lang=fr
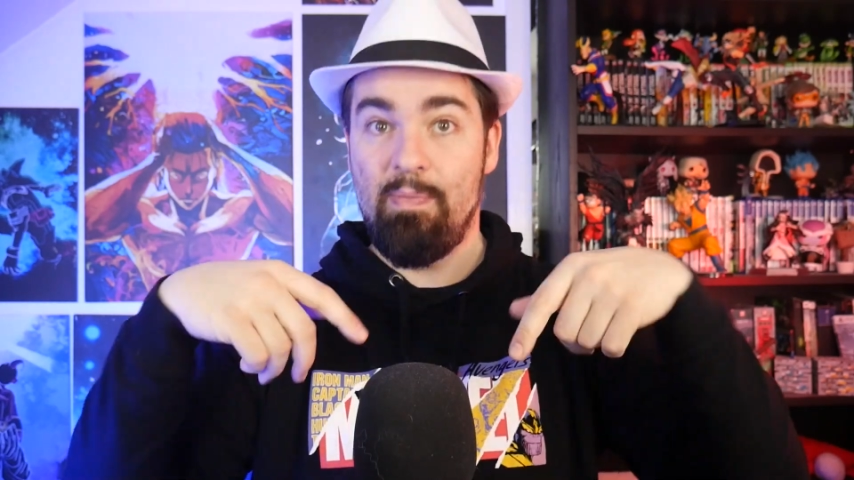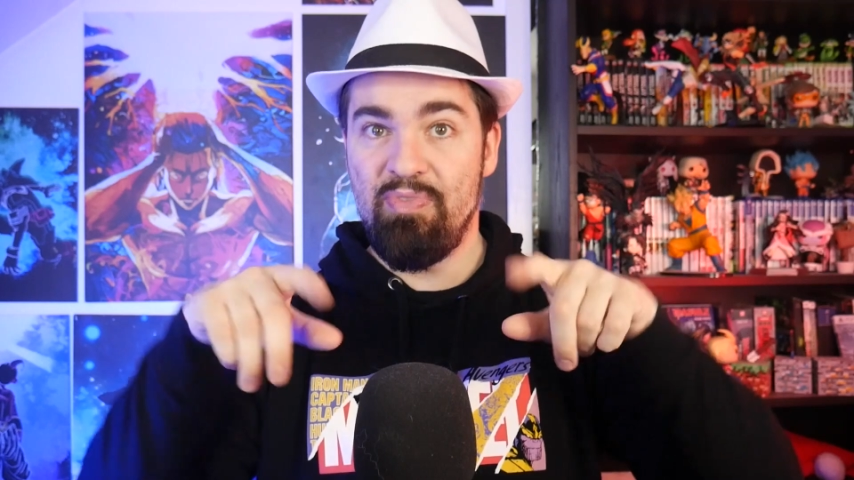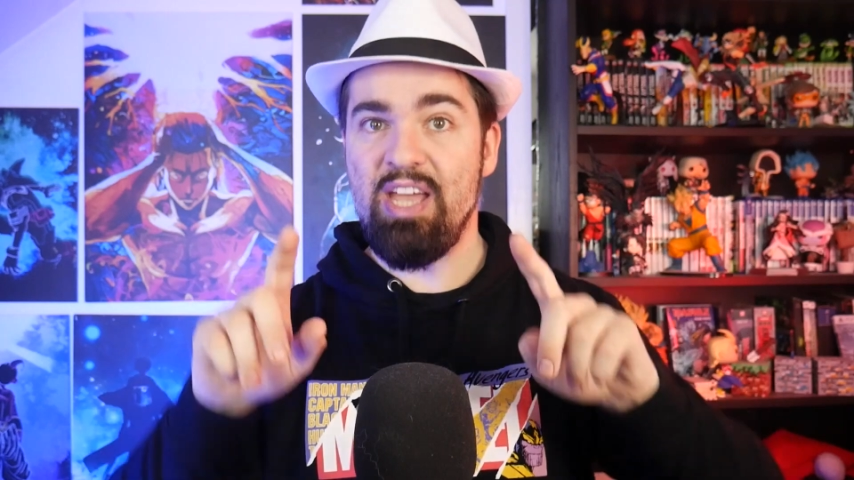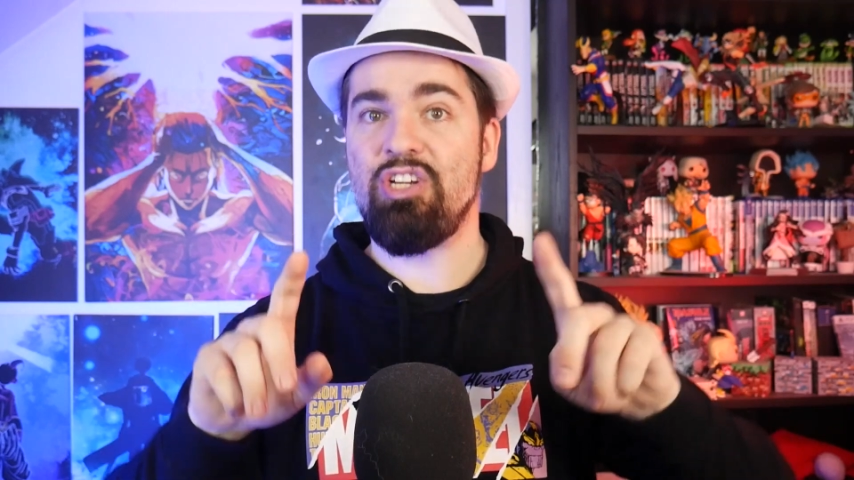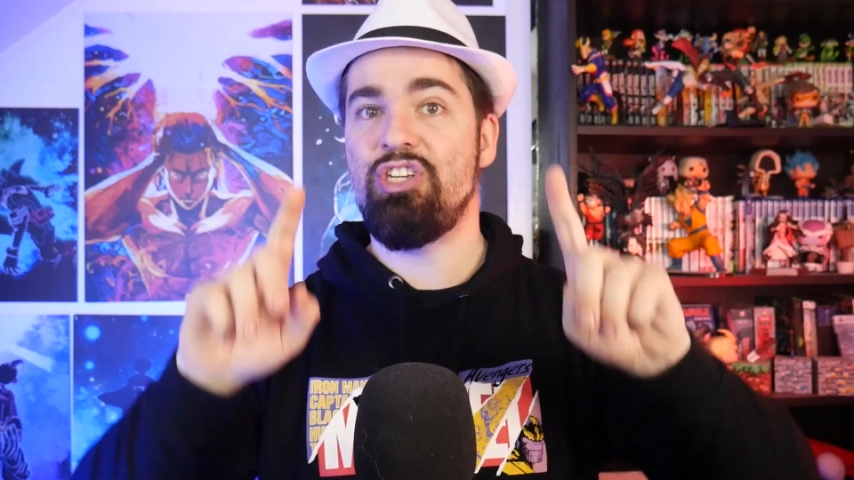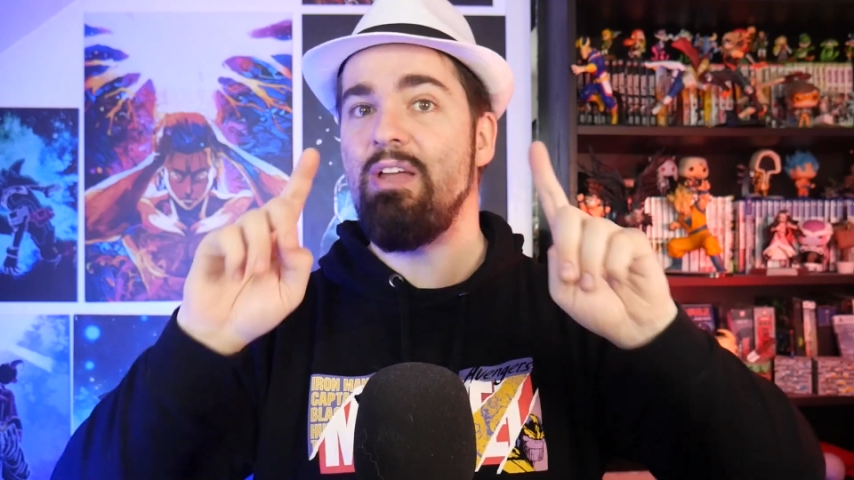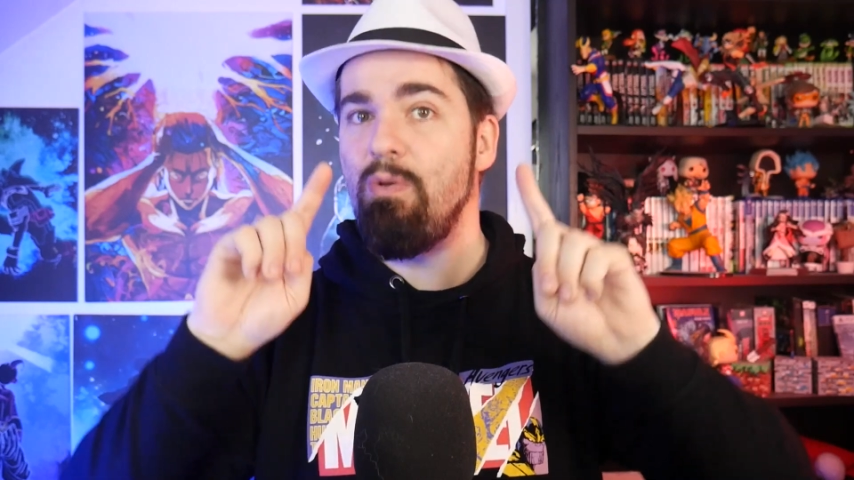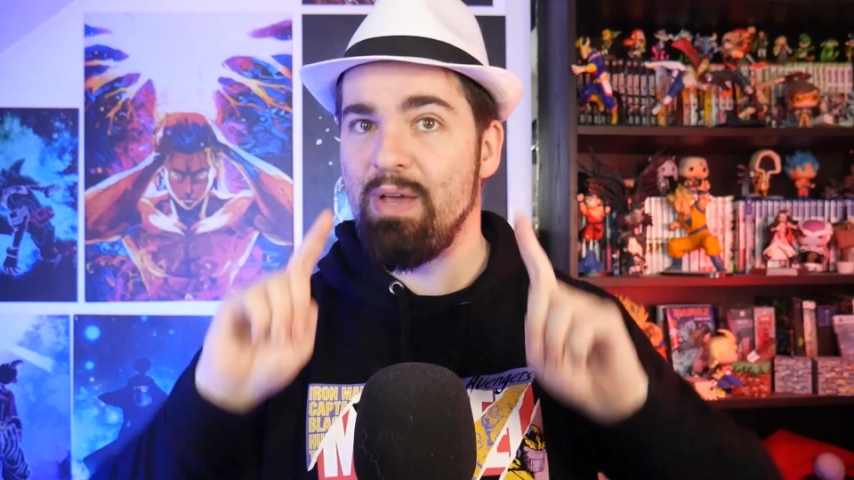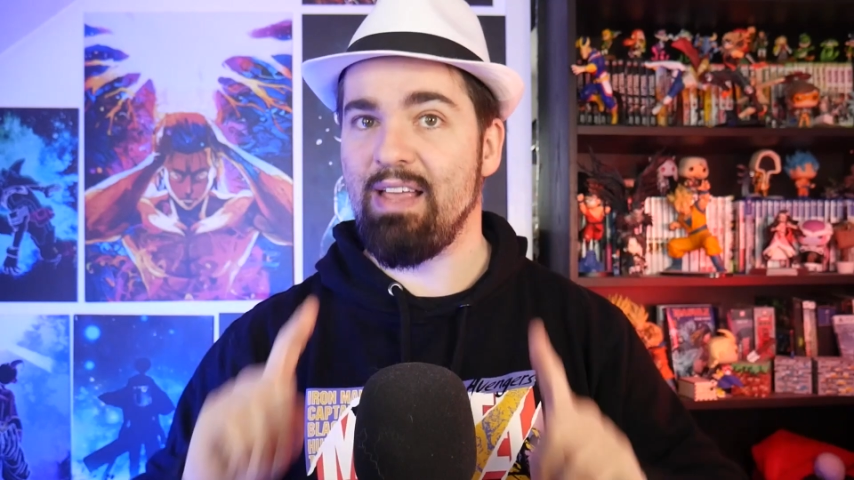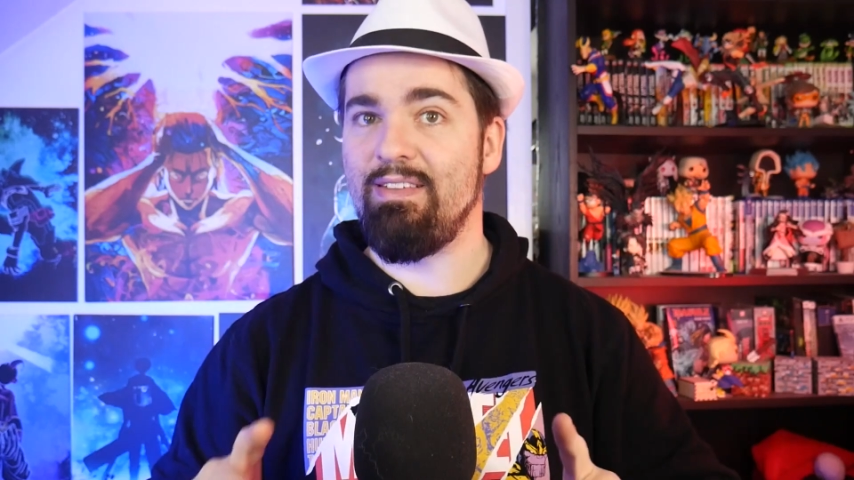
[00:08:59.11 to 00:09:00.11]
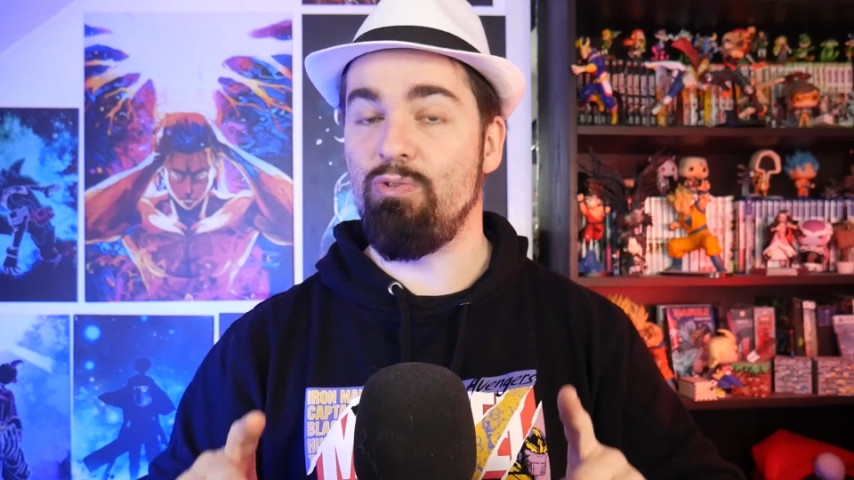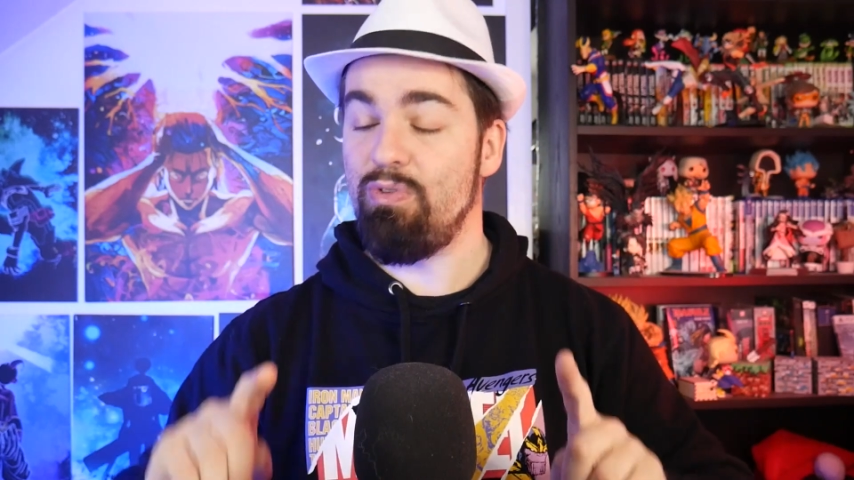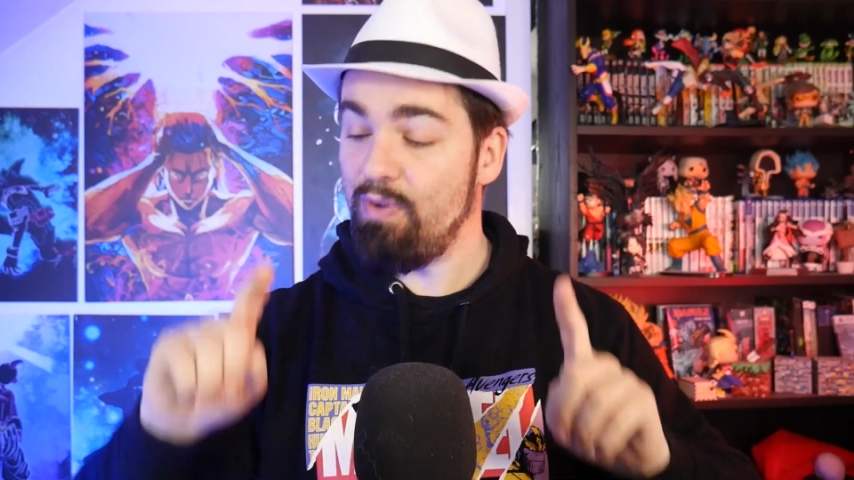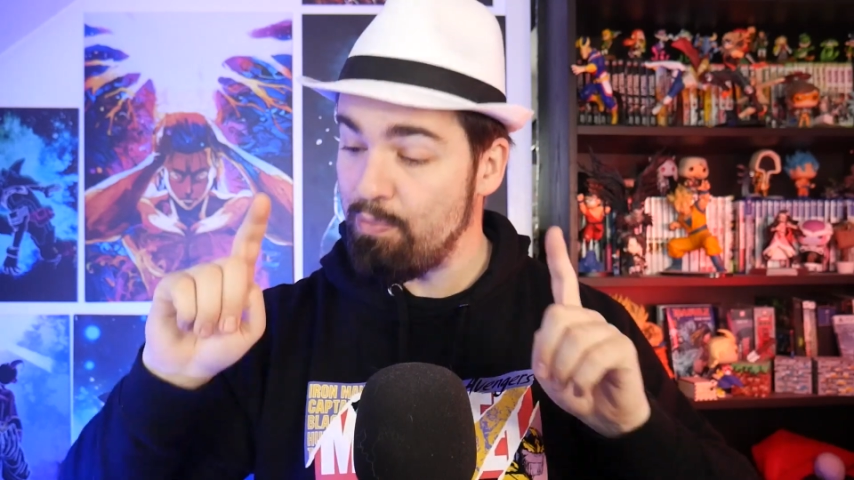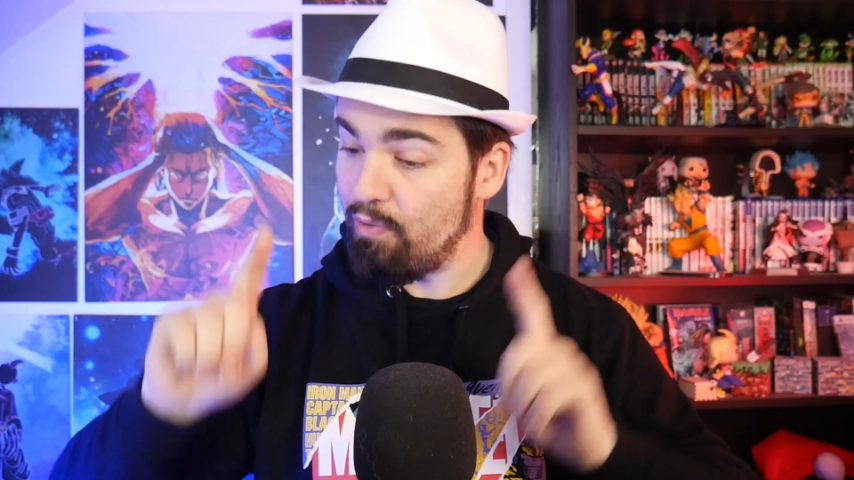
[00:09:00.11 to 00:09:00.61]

d'acheter le magazine suivant